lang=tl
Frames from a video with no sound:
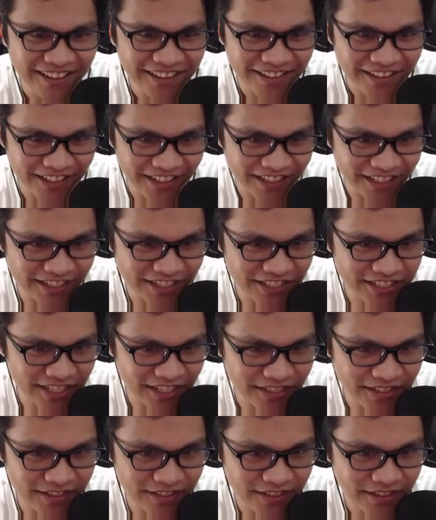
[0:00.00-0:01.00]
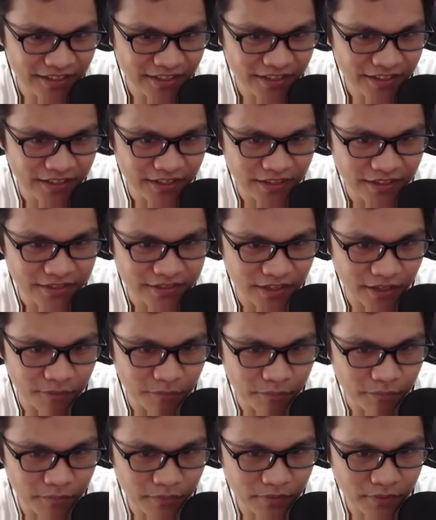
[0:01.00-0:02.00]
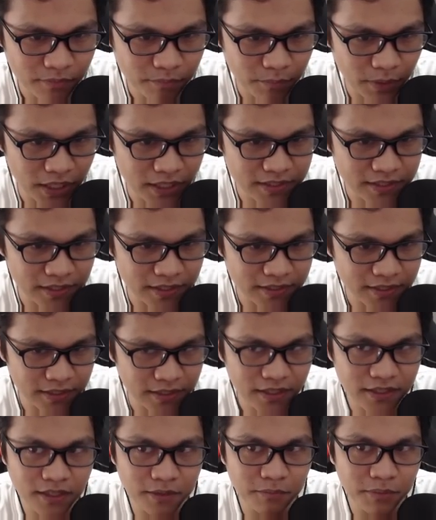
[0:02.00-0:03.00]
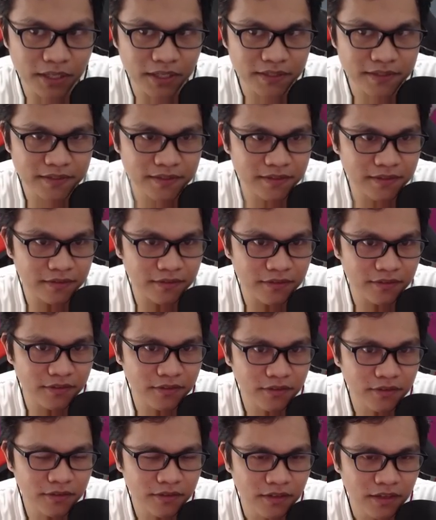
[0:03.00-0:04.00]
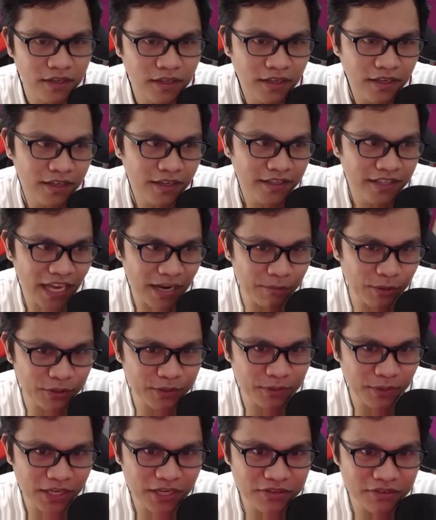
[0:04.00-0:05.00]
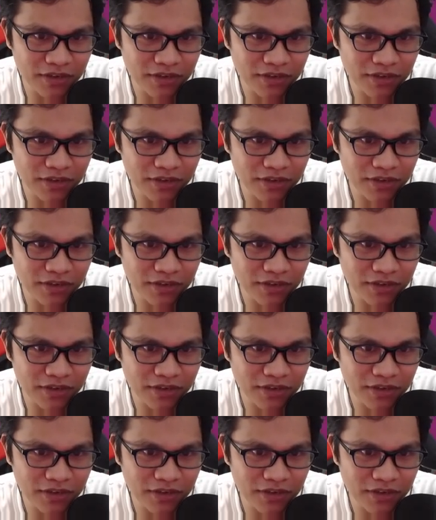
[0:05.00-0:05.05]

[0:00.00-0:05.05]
Ay, natin siya. Sa place listening device. Oh. Ya, yeah, boss, wala dyan